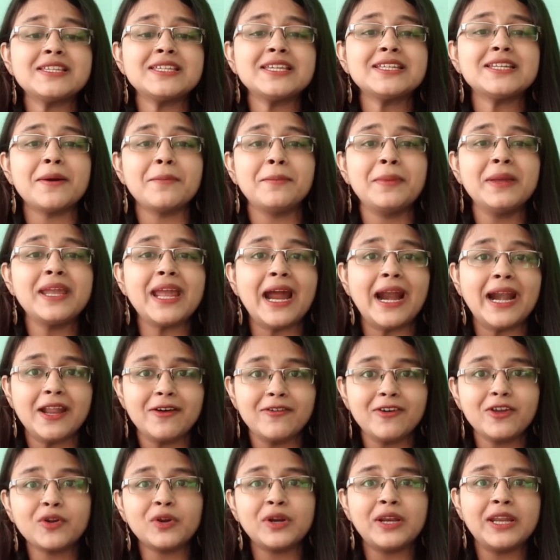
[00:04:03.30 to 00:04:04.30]
से जब भी
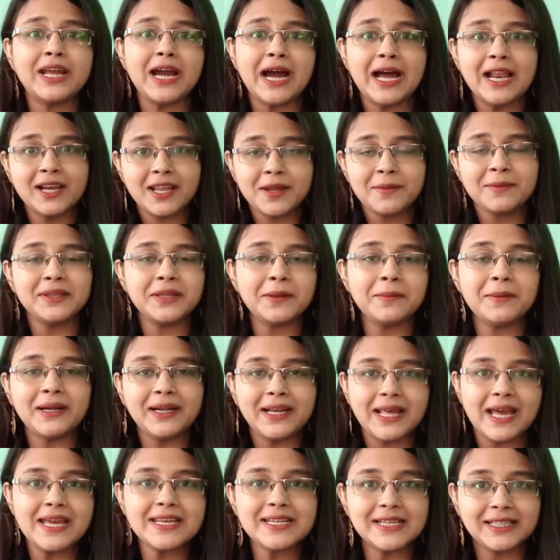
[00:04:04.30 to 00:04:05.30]
कैडेवर को निकाल के मतलब
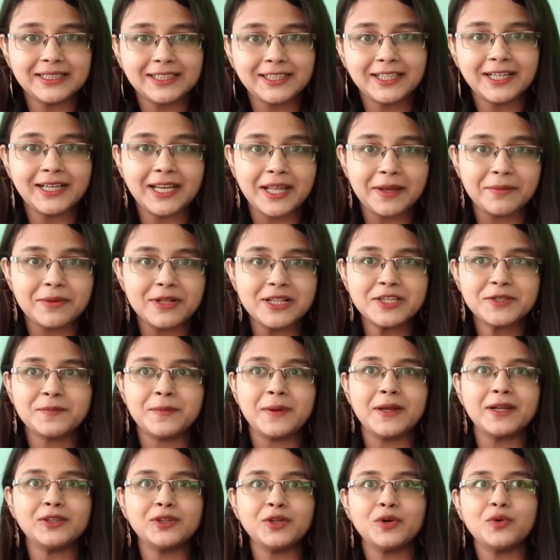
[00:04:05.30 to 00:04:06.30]
लेटाया जाता था टेबल्स
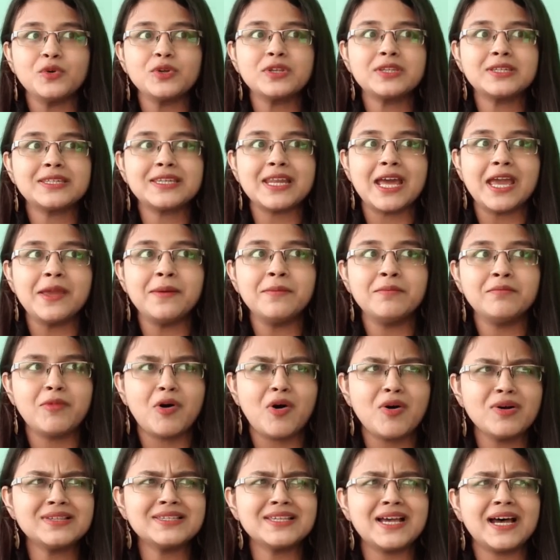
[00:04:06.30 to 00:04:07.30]
पर तो उस टाइम
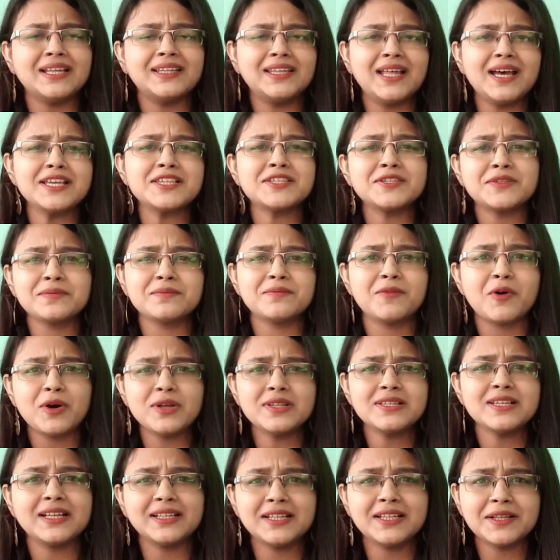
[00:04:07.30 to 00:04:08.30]
बहुत ज़्यादा
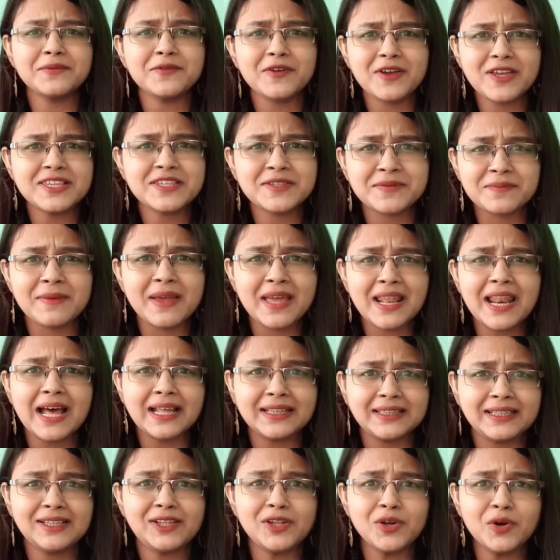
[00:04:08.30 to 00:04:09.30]
बहुत ज़्यादा वही स्मेल
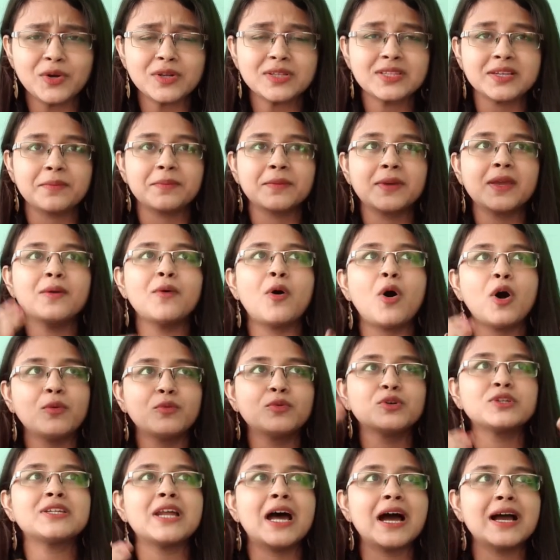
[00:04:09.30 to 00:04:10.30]
आती थी और सबके
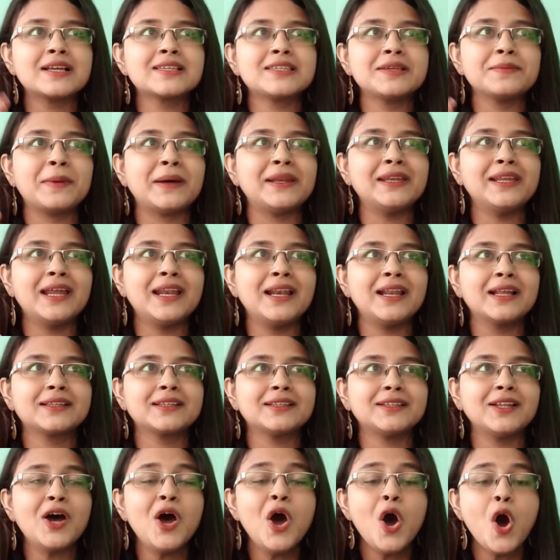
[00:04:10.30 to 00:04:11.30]
ऑलमोस्ट आँख से पानी आने
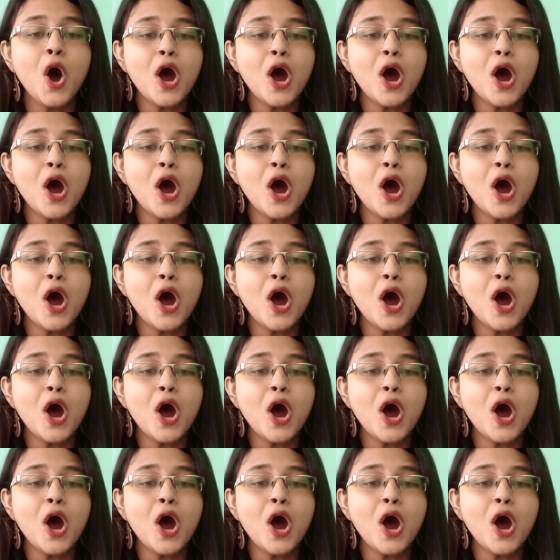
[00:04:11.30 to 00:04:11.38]
लगता था